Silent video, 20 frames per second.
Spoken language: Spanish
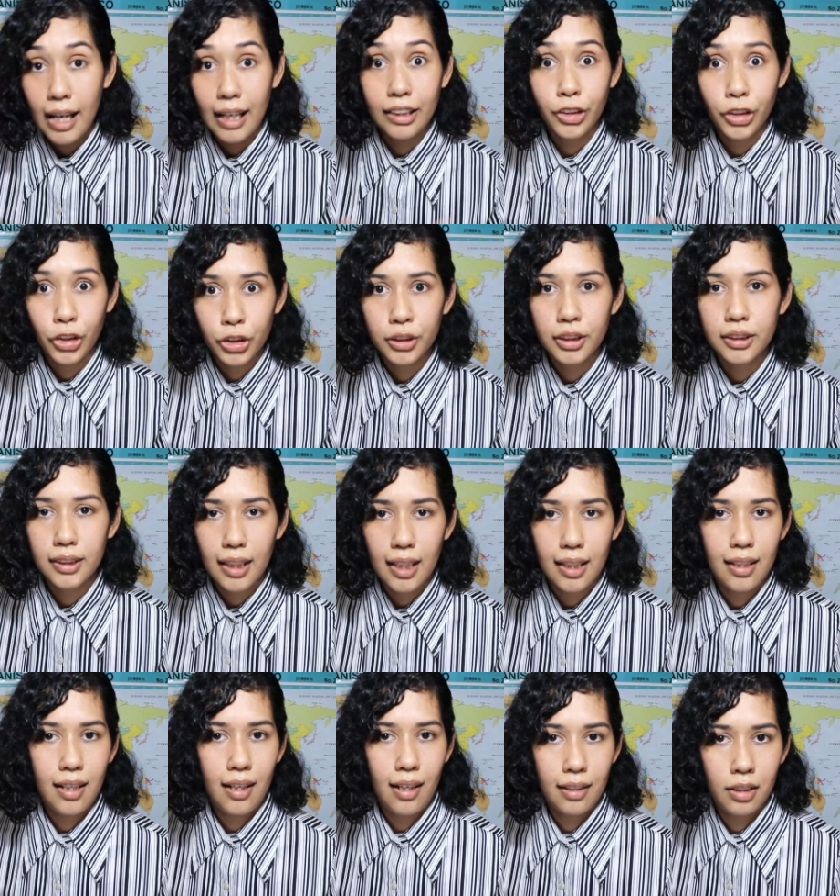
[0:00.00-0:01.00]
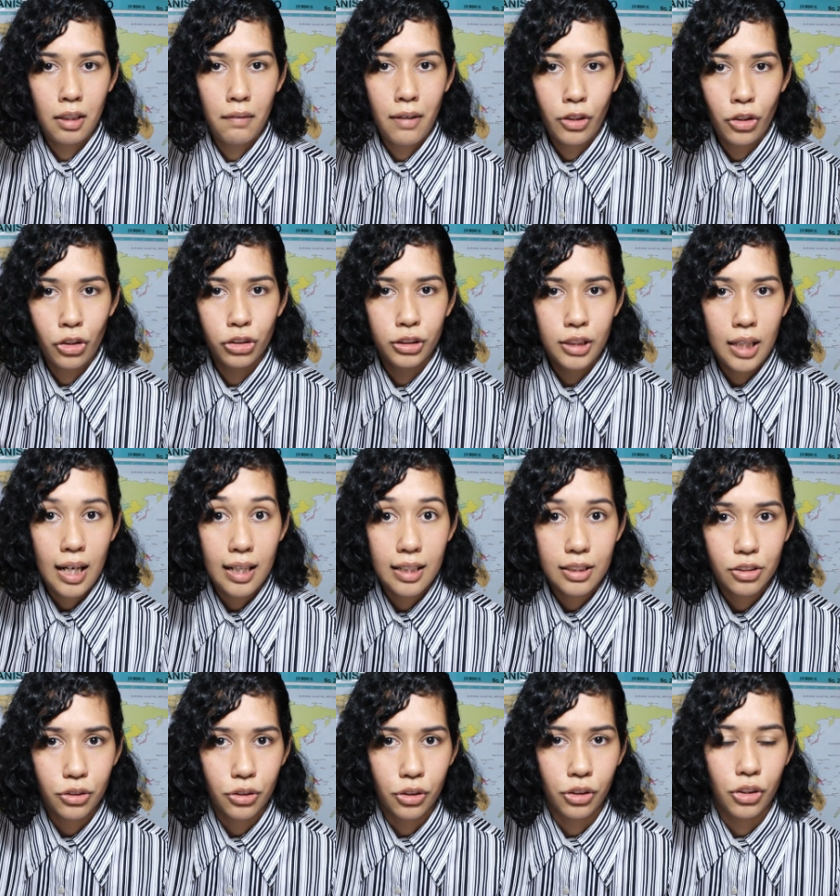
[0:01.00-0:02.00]
Entonces, ¿qué narrativa nos da
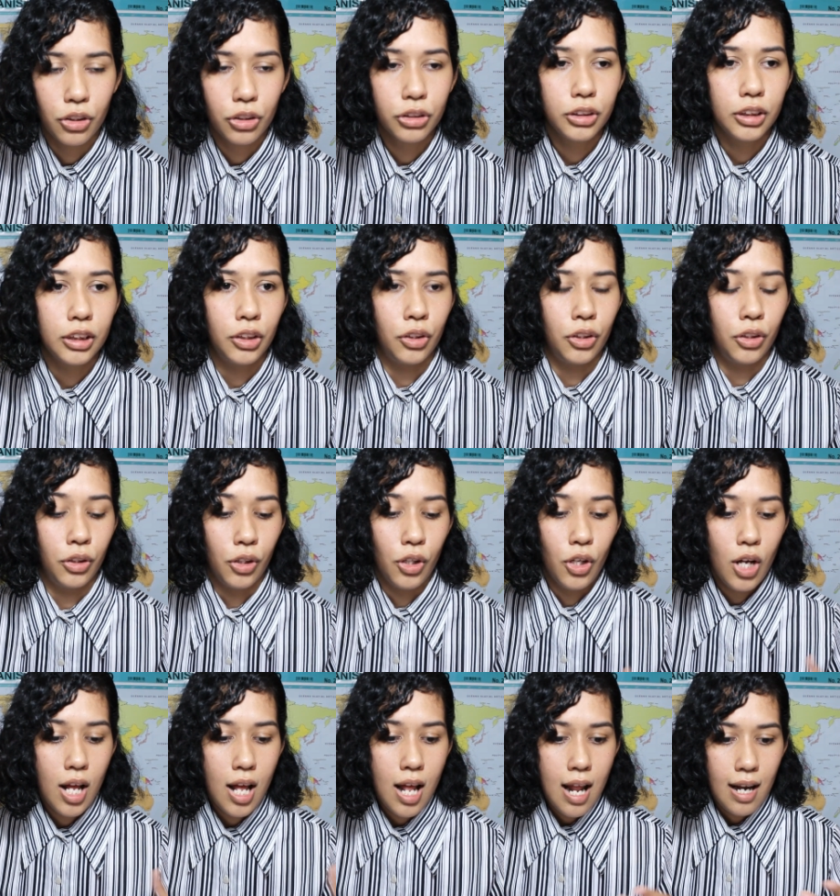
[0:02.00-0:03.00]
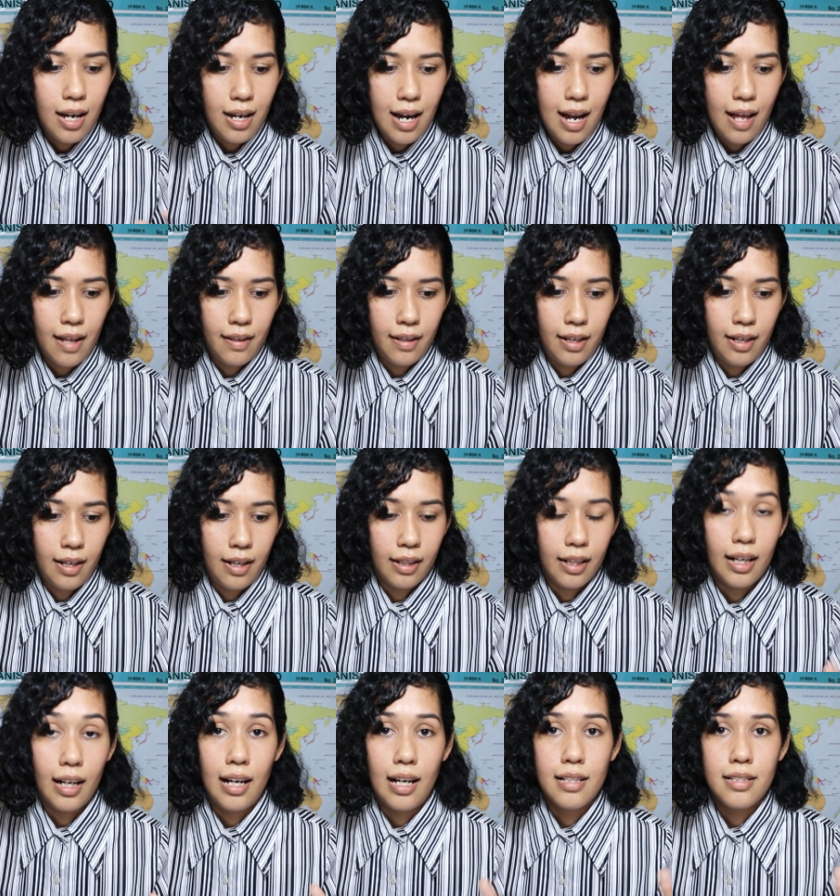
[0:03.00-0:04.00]
esto, no? Sino la de
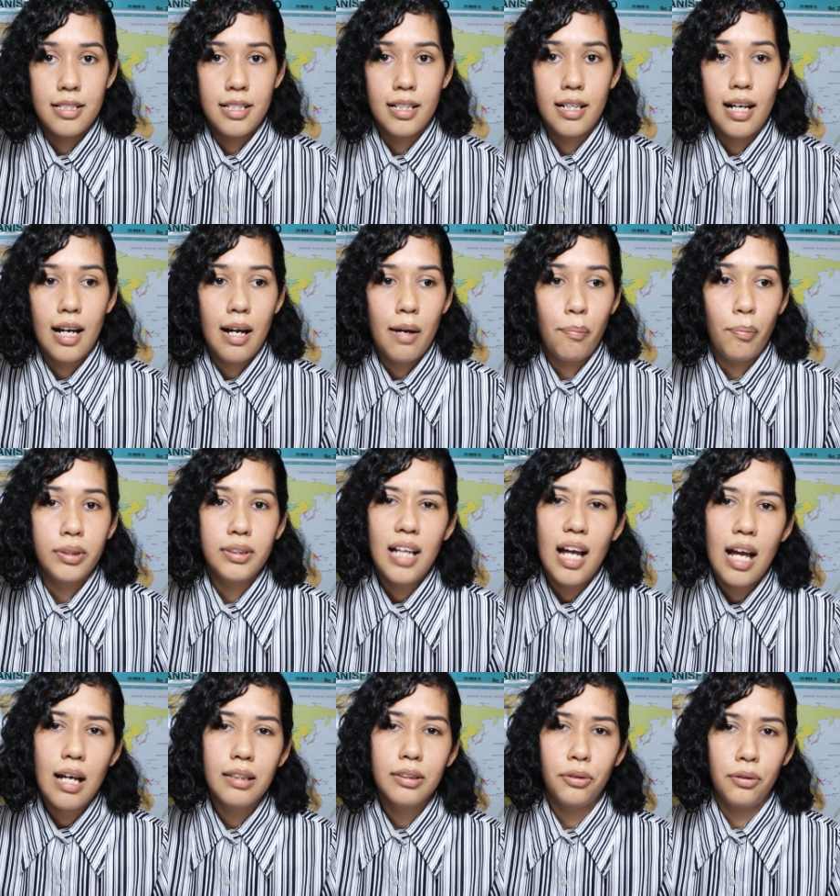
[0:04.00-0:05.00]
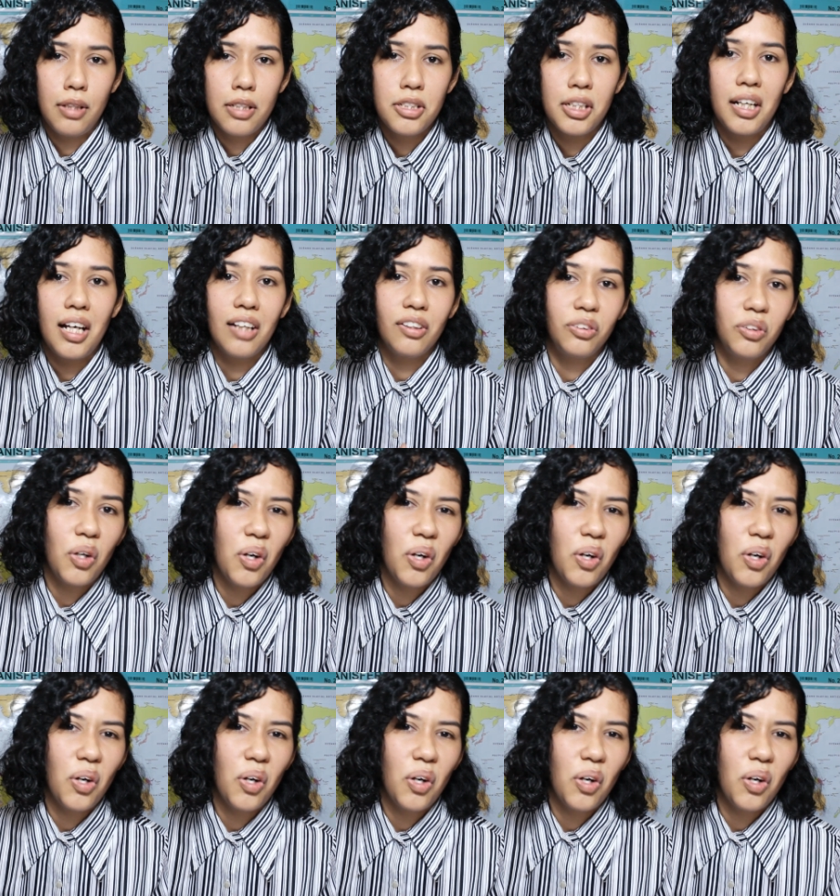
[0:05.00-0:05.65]
que la chica, pues, es una chica